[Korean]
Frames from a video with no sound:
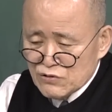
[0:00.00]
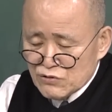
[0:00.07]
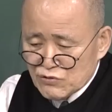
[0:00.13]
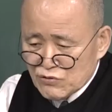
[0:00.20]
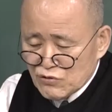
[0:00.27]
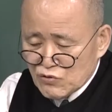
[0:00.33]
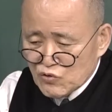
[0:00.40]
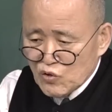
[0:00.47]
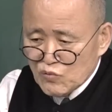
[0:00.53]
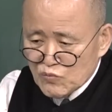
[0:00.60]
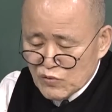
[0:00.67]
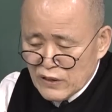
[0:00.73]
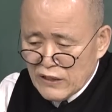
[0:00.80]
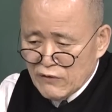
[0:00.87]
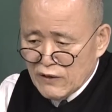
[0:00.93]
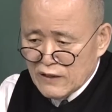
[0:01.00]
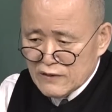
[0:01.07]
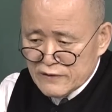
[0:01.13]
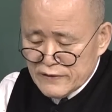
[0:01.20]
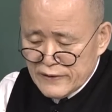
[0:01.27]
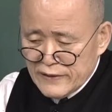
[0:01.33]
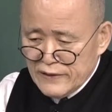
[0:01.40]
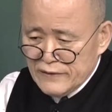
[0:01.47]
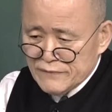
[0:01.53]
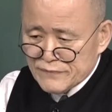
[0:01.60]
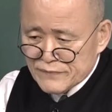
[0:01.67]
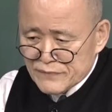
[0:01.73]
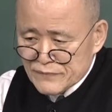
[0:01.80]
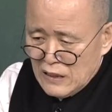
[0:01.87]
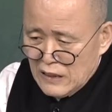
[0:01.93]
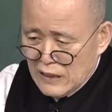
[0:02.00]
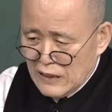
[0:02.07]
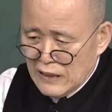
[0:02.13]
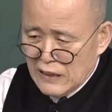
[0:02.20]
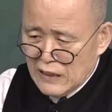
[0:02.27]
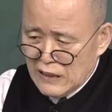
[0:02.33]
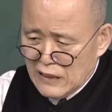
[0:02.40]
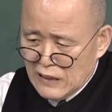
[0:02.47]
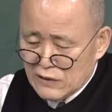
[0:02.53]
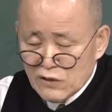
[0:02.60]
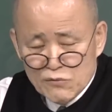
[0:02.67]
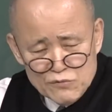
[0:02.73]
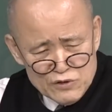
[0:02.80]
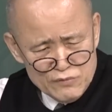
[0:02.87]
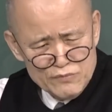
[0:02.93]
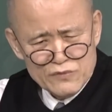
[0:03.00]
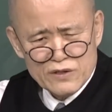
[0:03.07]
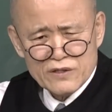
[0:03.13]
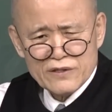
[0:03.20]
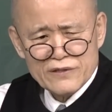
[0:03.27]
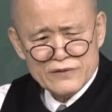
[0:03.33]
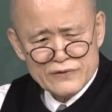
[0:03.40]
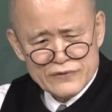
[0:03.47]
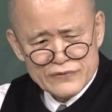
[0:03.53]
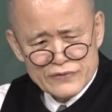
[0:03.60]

쭉 공부를 해왔는데 아 너무 힘들어요.